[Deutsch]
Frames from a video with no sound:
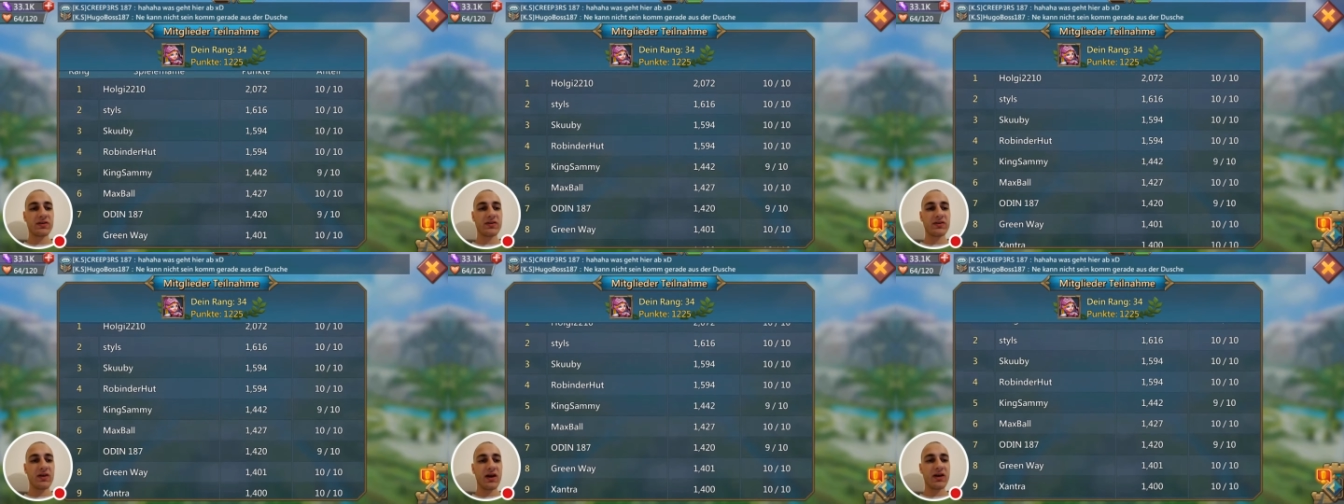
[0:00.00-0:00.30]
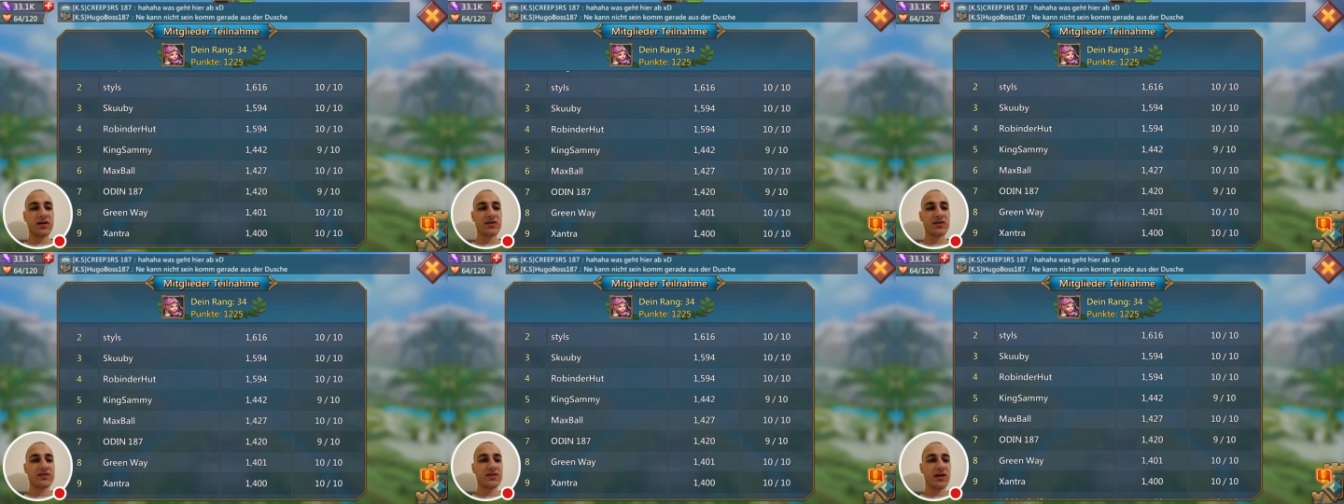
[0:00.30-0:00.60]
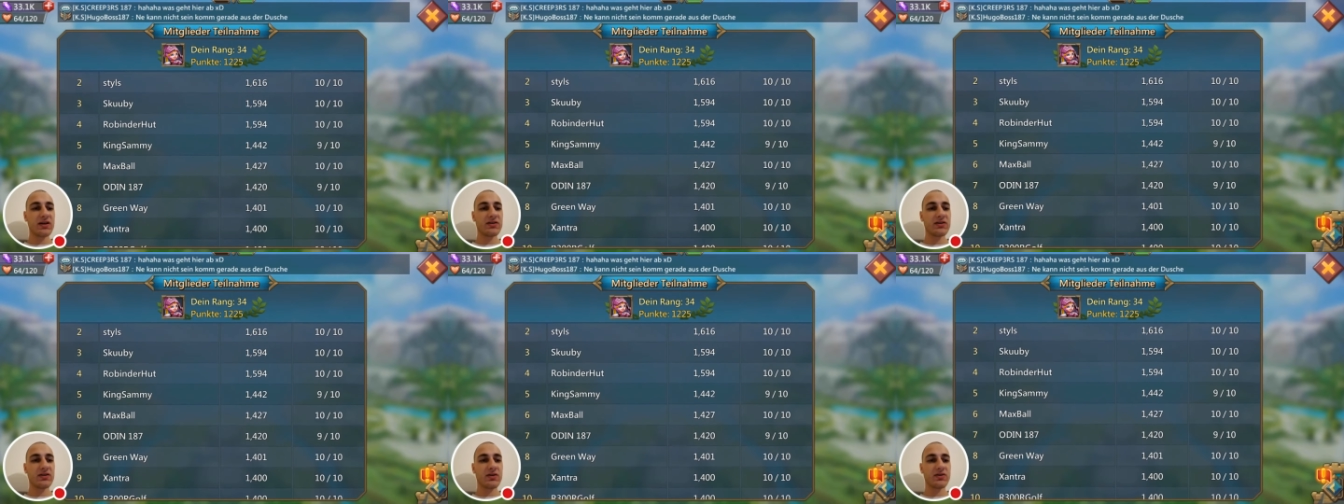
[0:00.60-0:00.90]
Styles
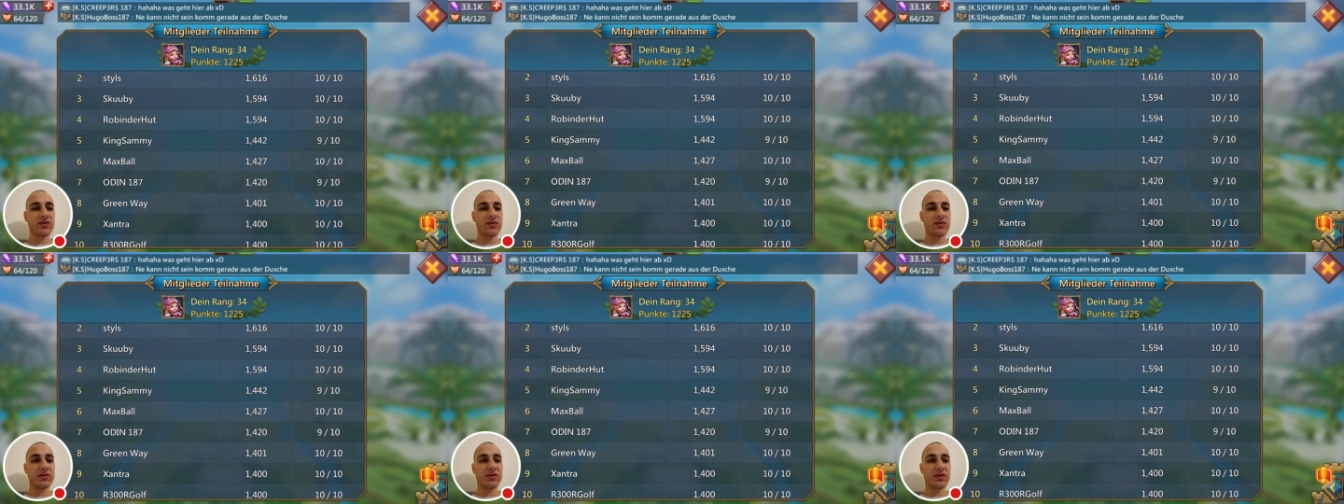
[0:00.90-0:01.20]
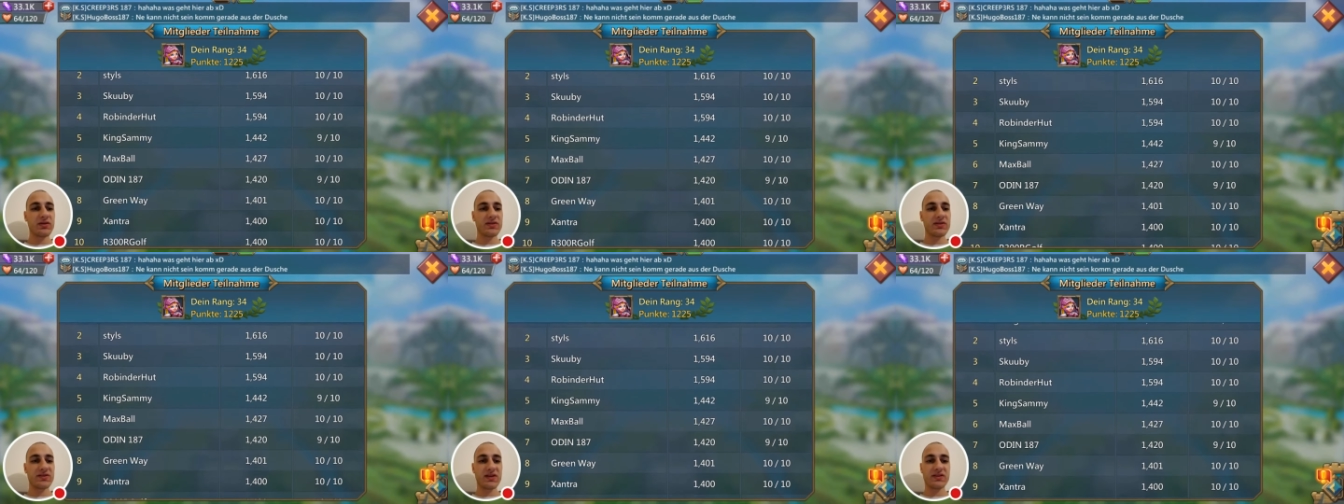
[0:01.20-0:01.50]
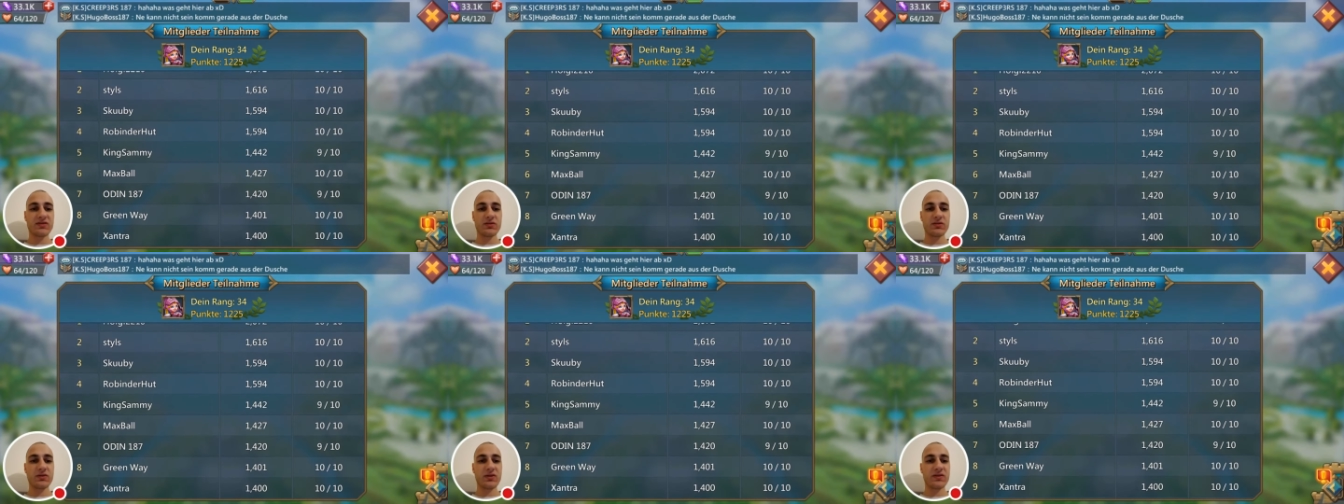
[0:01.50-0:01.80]

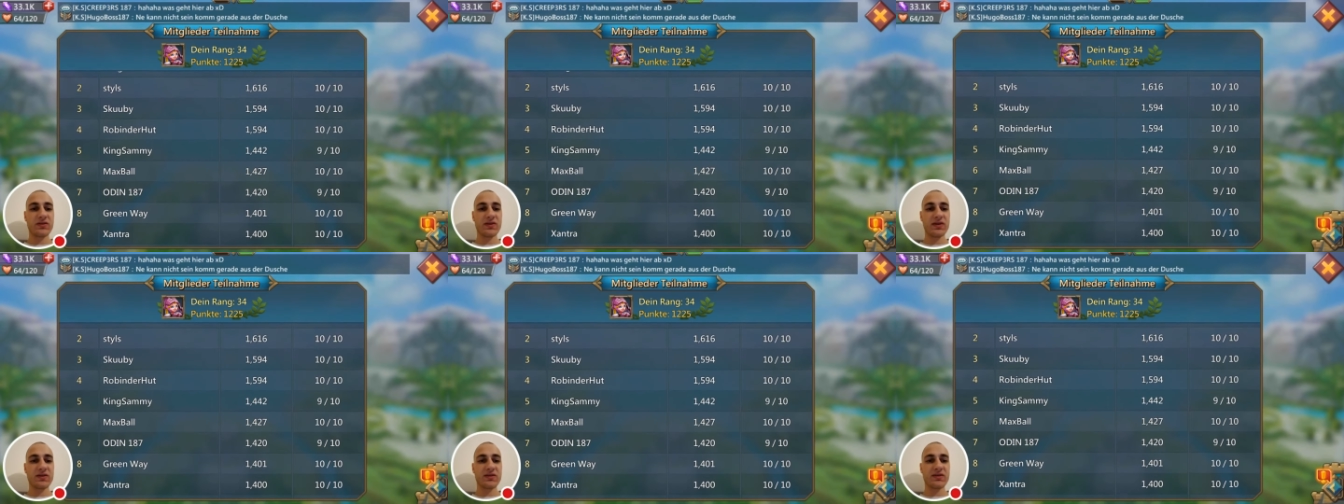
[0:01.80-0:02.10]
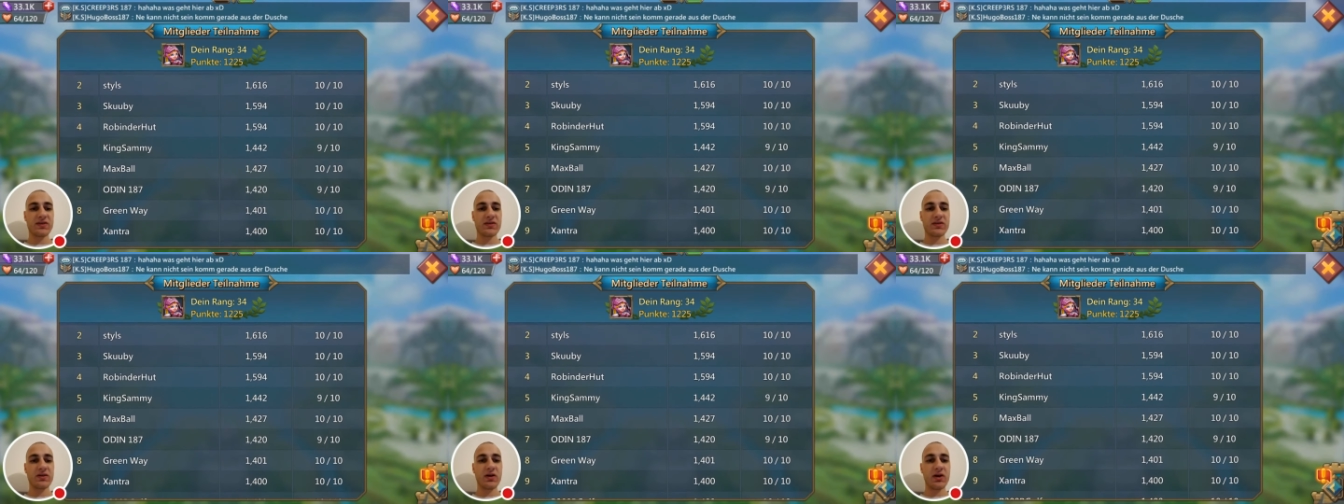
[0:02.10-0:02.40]
1616.